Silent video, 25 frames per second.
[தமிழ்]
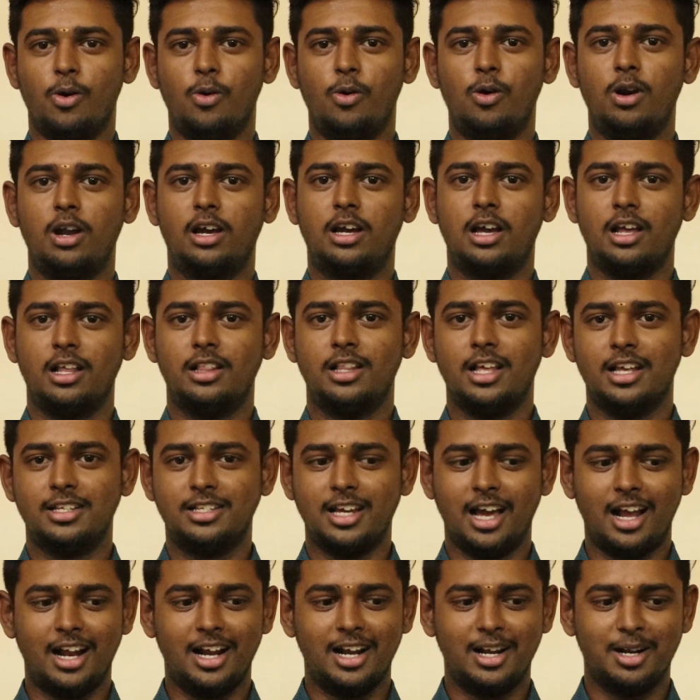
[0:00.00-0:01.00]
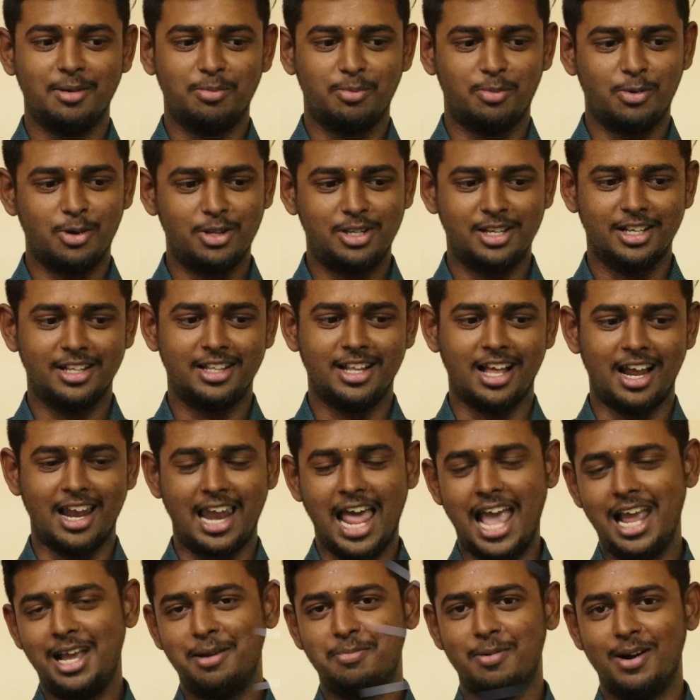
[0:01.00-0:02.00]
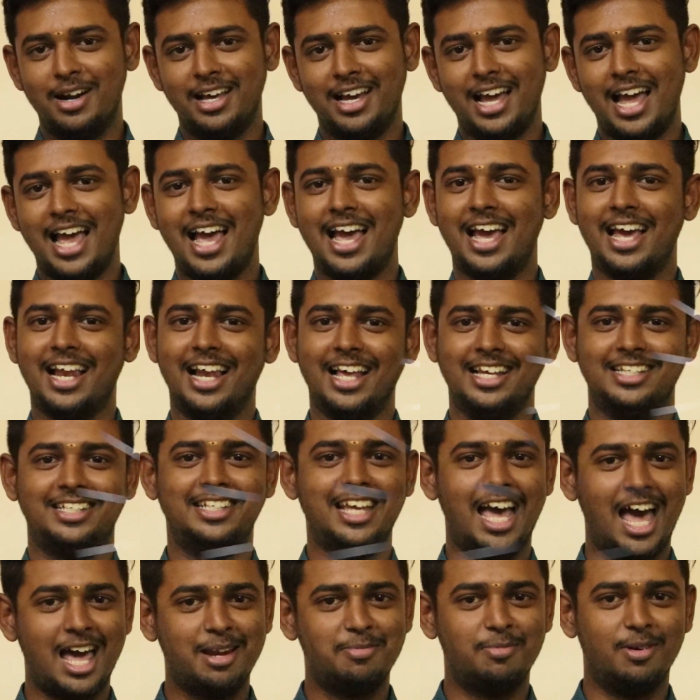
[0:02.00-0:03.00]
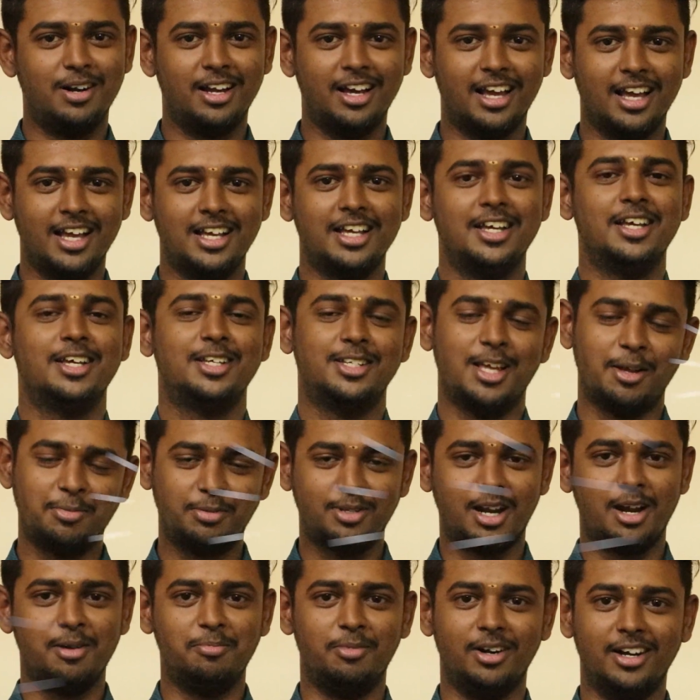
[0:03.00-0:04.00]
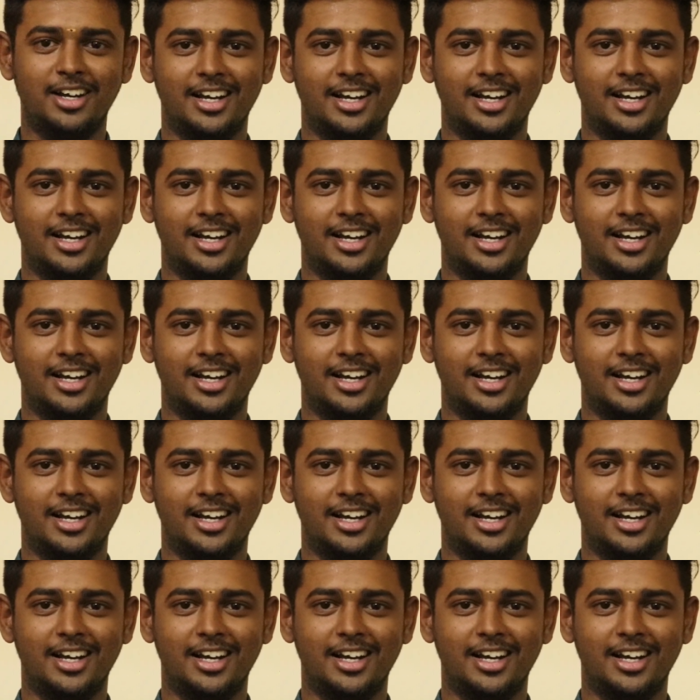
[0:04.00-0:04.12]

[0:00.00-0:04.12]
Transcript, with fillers: உங்களுக்கு இந்த சேனல் பிடிச்சிருந்தால் லைக் பண்ணுங்கள் இல்லை ஷேர் பண்ணுங்கள் சப்ஸ்கிரைப்